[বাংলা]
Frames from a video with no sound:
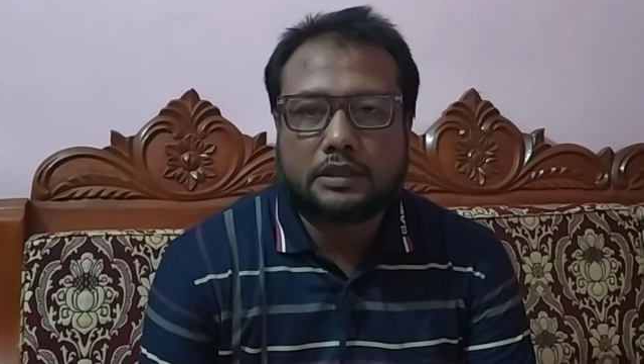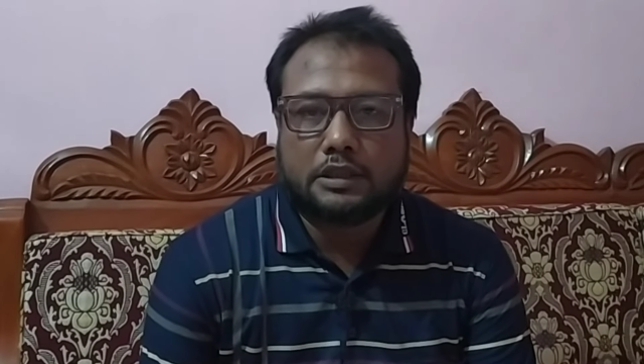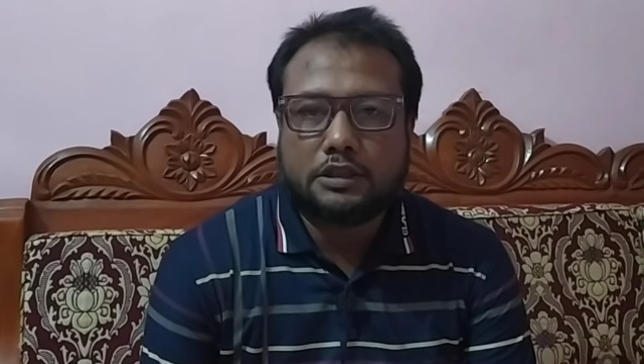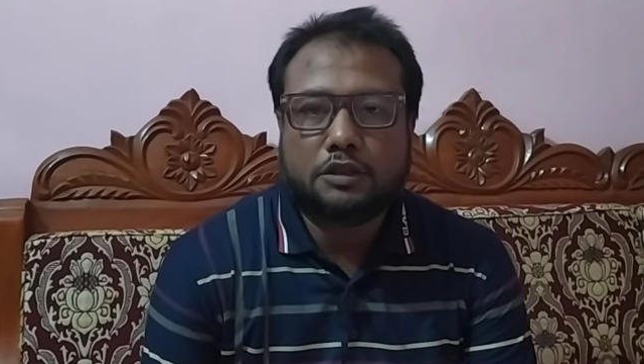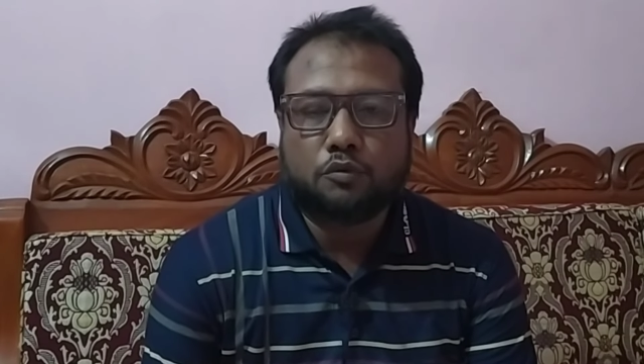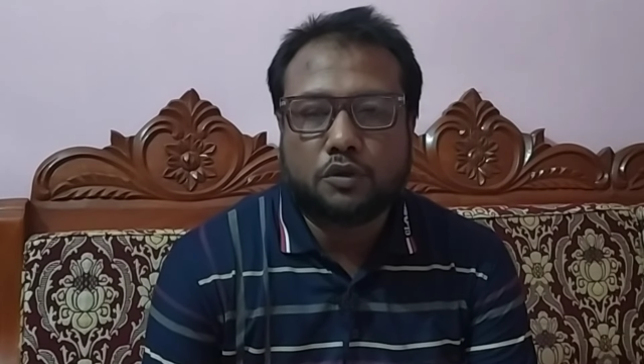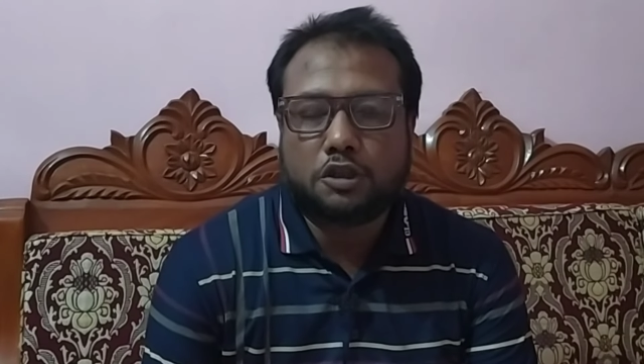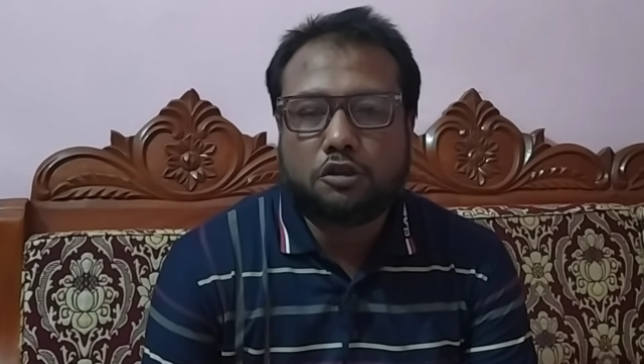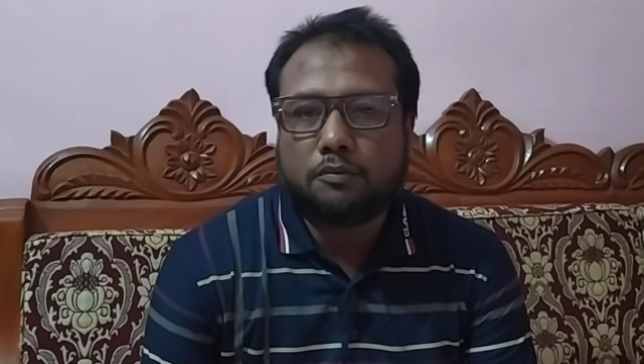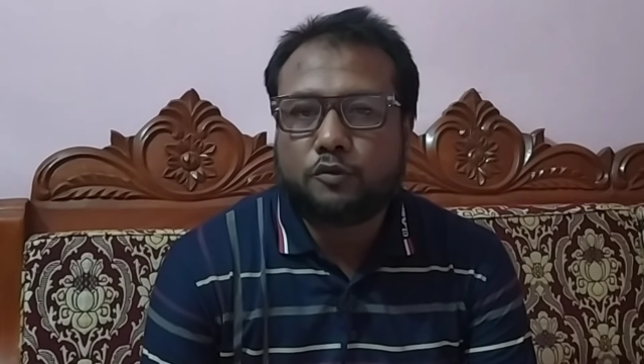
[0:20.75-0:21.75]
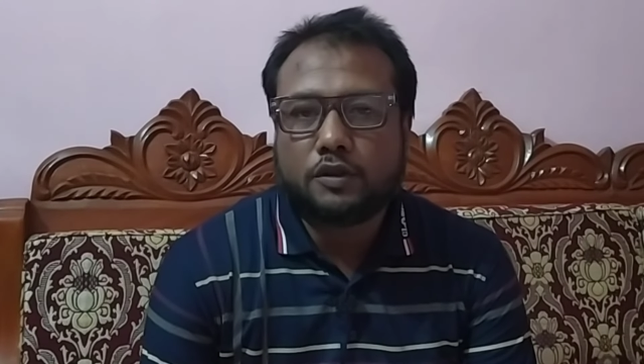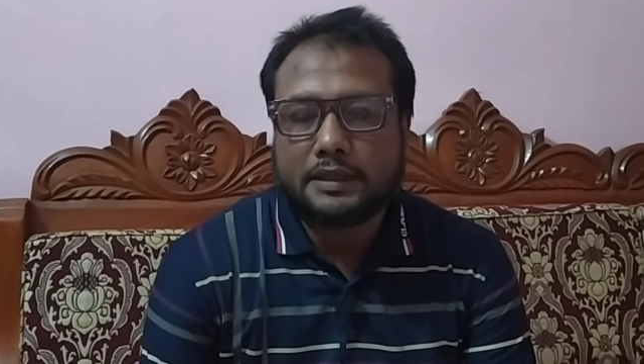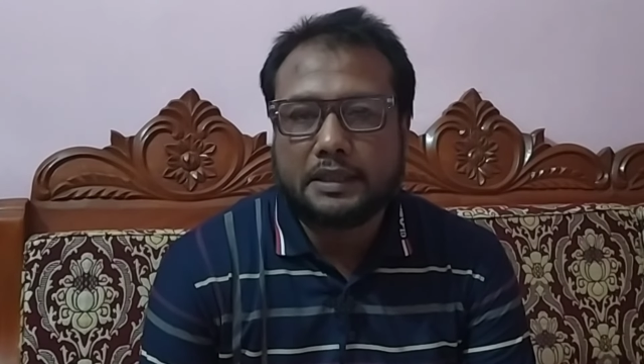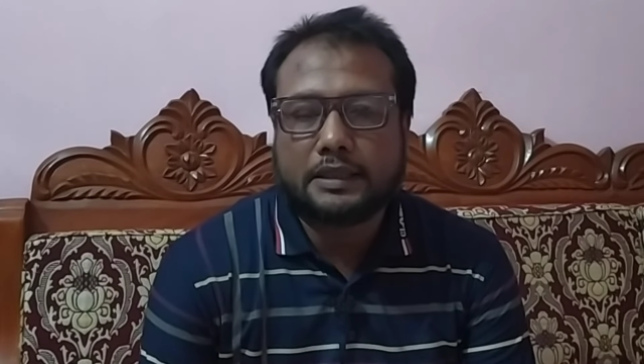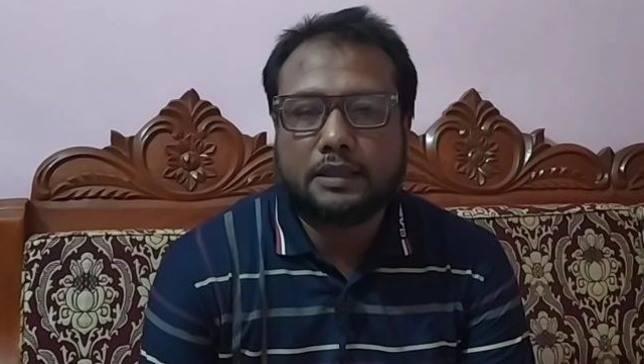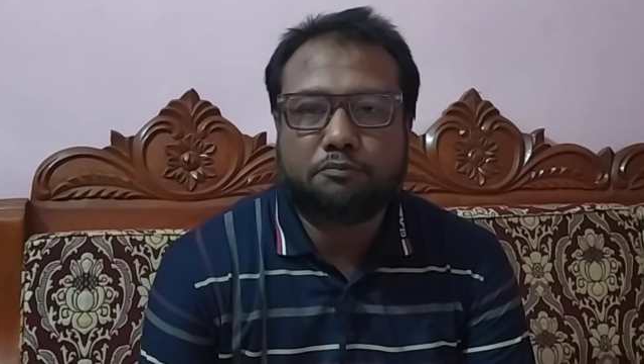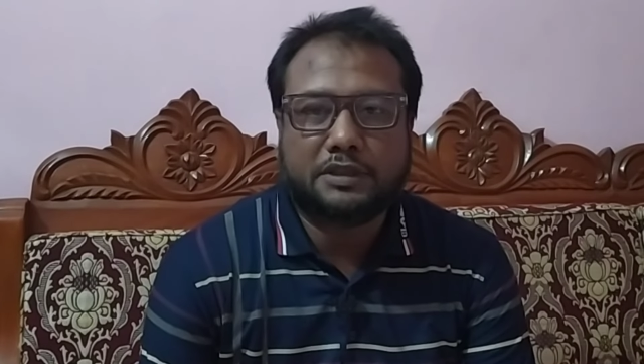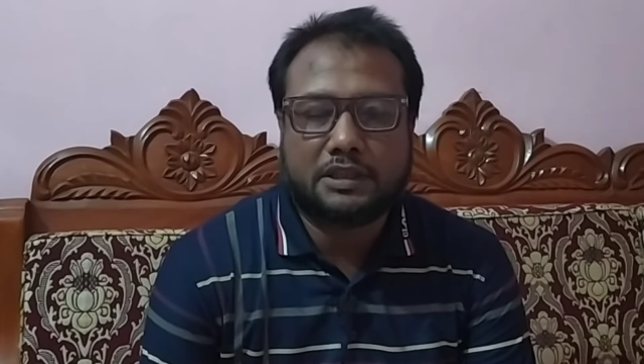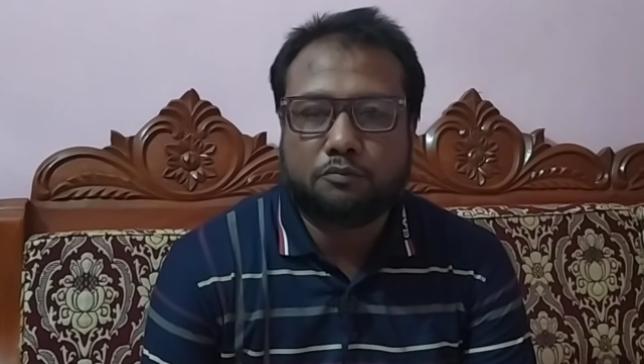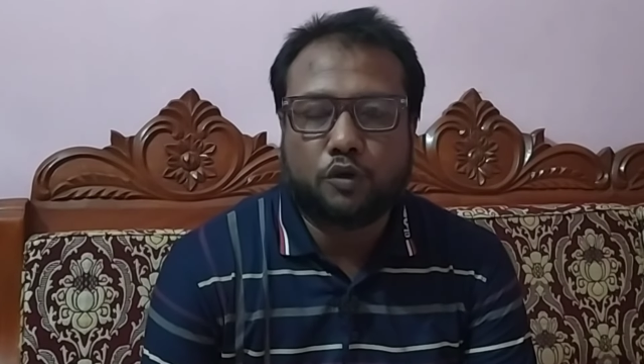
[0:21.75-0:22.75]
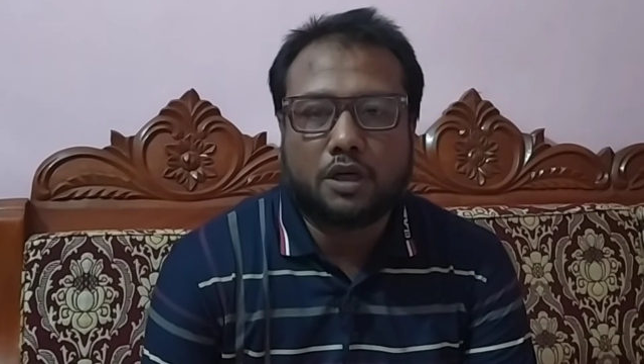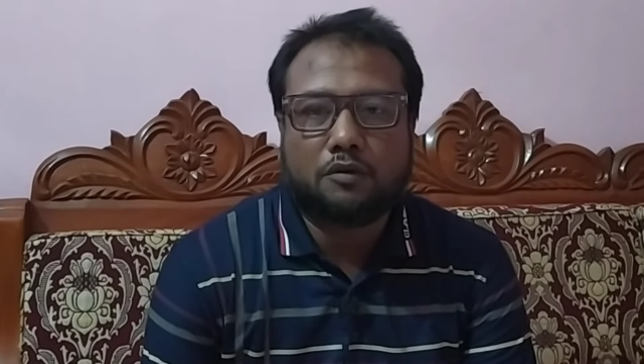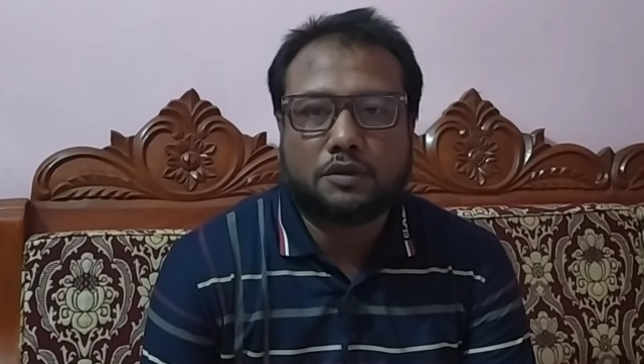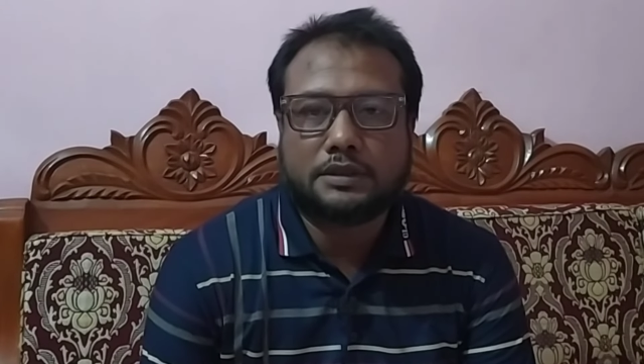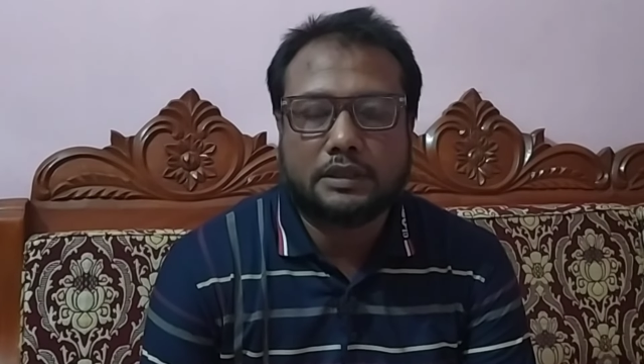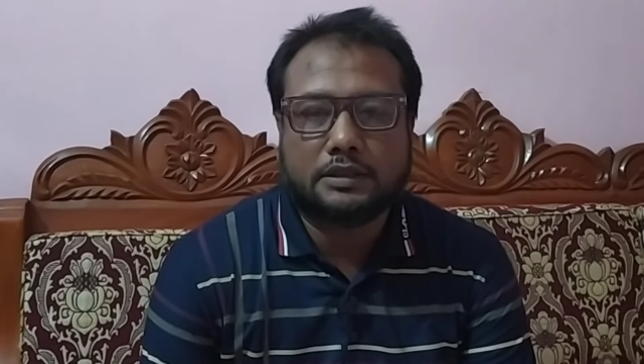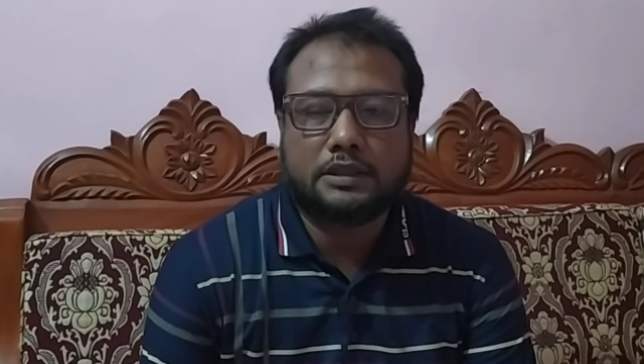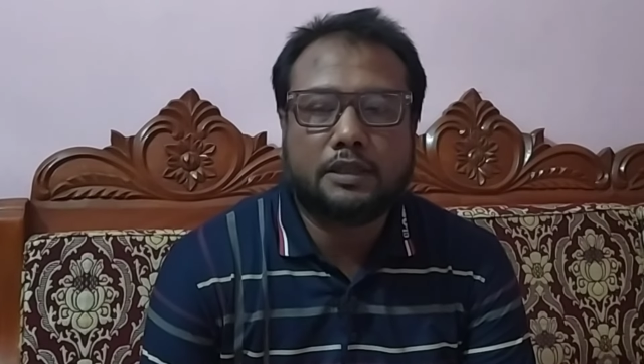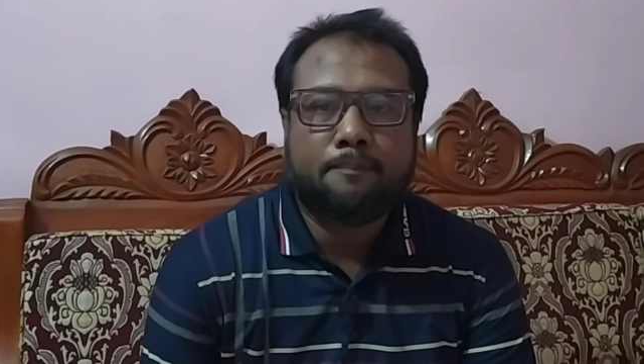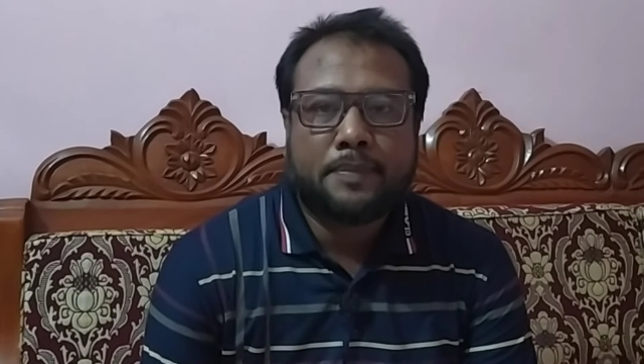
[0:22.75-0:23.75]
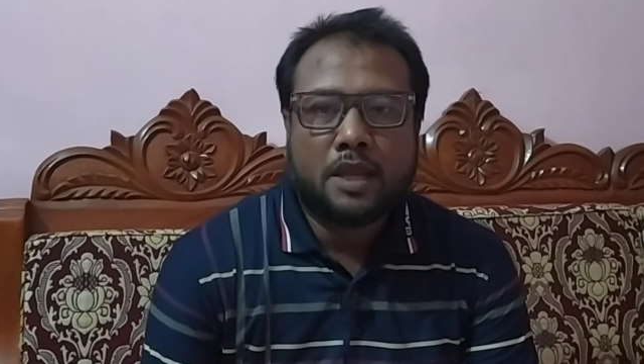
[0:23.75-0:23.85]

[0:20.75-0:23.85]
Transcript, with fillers: কৃষি অধিদপ্তর থেকে যেটি বলা হচ্ছে যে